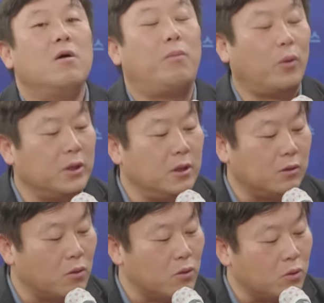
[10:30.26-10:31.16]

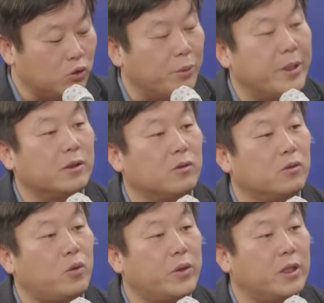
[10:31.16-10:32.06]
본인들도 그렇고
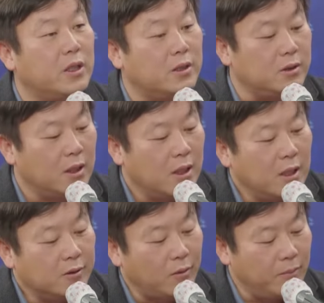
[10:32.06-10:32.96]
주변에서도 송영길은
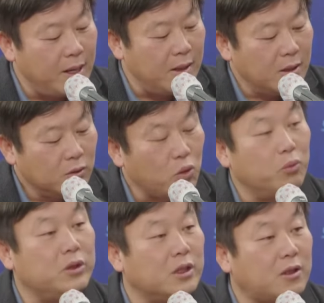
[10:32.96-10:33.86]
정말 돈
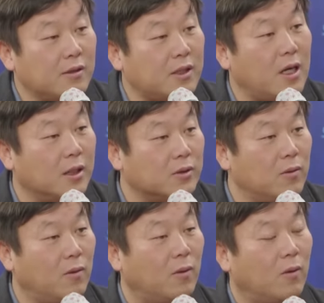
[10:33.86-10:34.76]
문제는 철저해
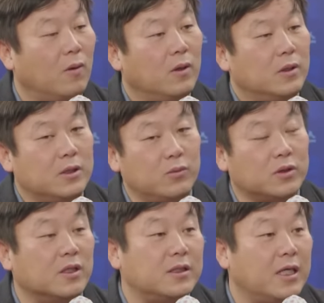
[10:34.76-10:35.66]
가지고 지금도
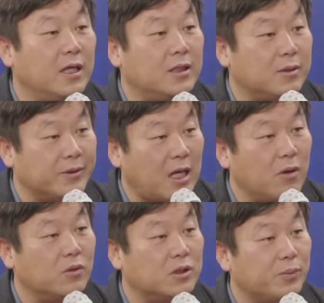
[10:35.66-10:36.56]
전세집에
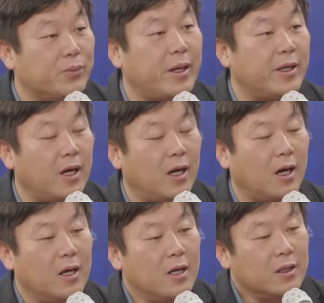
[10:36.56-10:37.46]
살고 있을 뿐만 음. 아니라
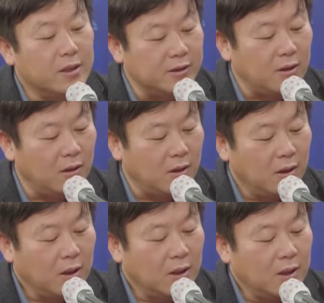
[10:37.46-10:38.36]
그래서
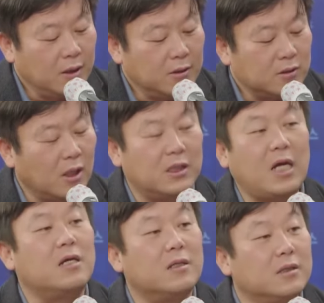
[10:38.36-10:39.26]
절대
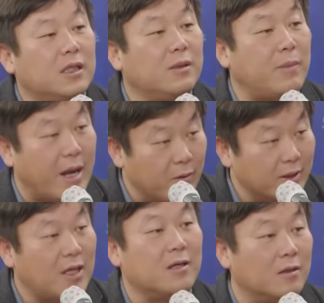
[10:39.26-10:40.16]
그러지 말라고
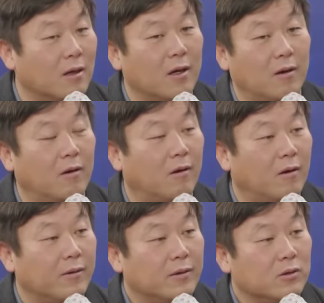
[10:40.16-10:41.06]
했다는 거예요.
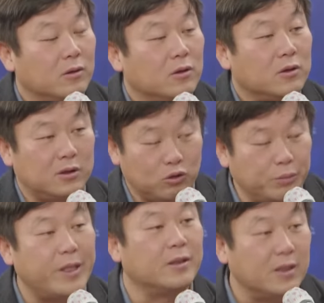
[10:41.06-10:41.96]
음, 음,
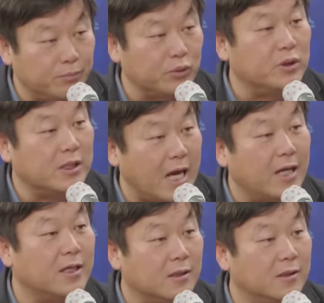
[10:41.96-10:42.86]
주변 분들
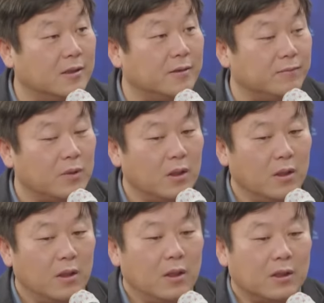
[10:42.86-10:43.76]
이야기는 그렇죠.
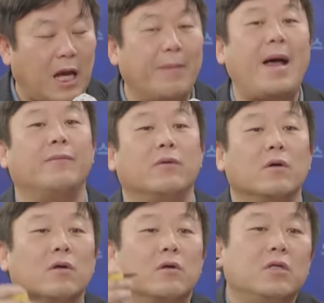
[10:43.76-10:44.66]
다만
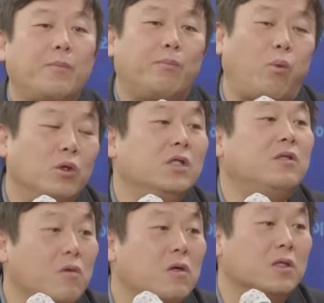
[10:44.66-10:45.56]
근데 본인
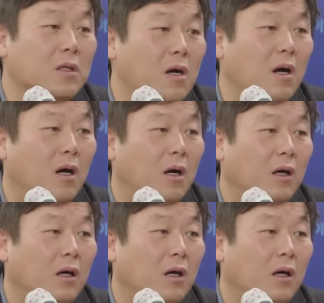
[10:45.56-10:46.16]
선거니까